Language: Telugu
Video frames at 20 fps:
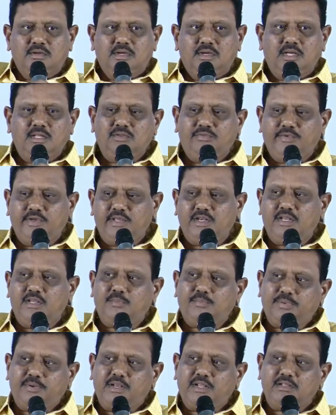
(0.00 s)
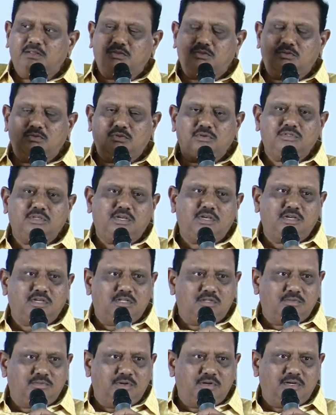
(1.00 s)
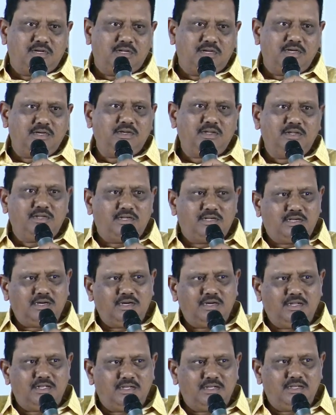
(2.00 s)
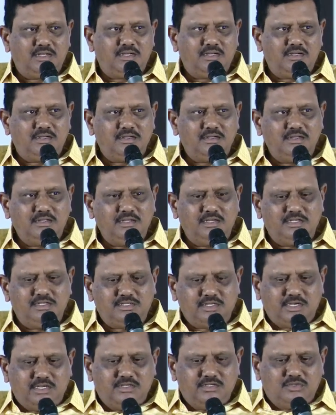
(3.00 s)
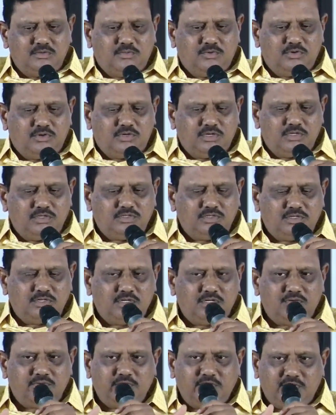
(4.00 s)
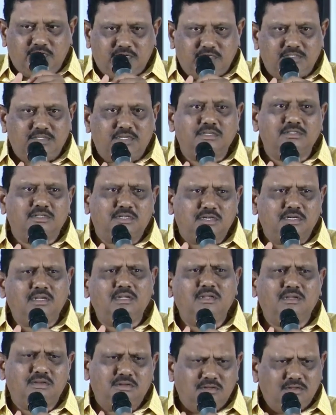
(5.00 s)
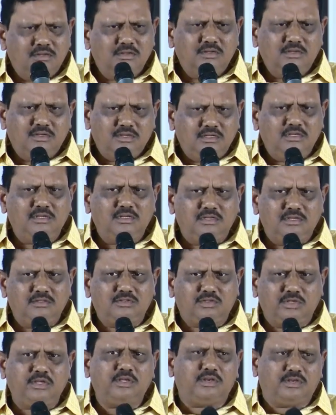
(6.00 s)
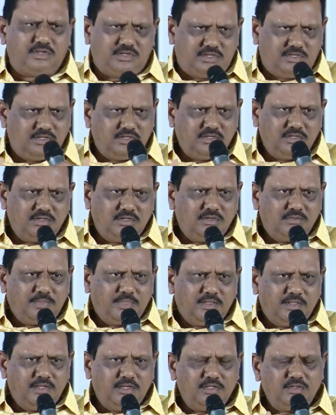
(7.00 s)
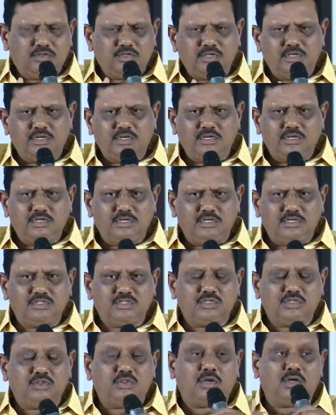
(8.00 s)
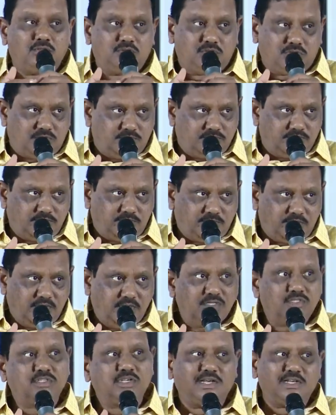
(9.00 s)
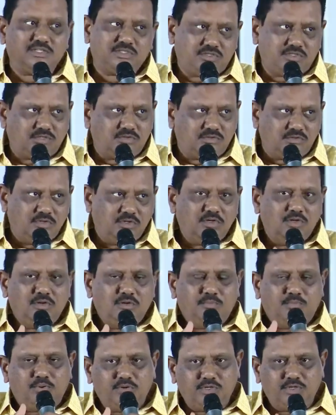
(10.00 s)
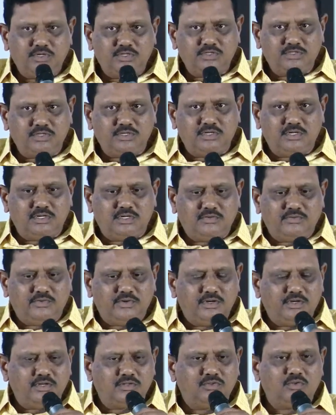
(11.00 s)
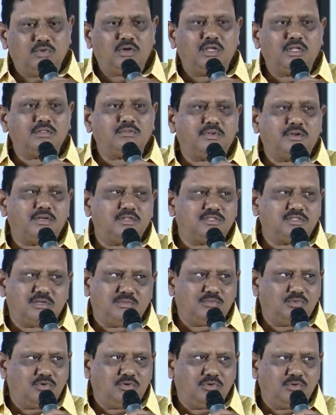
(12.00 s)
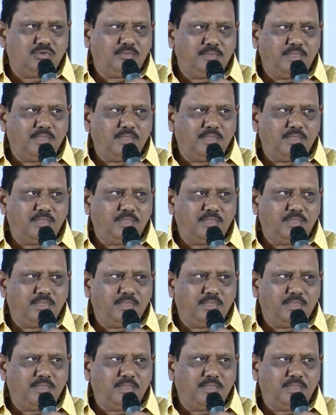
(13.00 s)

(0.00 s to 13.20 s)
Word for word: అది వేరే ప్రాంతంలో జరగదు మళ్ళీ అంటే ఇక్కడ ఈ సైన్స్ పుట్టించినటువంటి సైన్స్ అంటే ఈ థియరీ ఈ థియరీ ఈ సిద్ధాంతం ఈ శాస్త్రం పుట్టించినటువంటి దురాత్మల సమూహం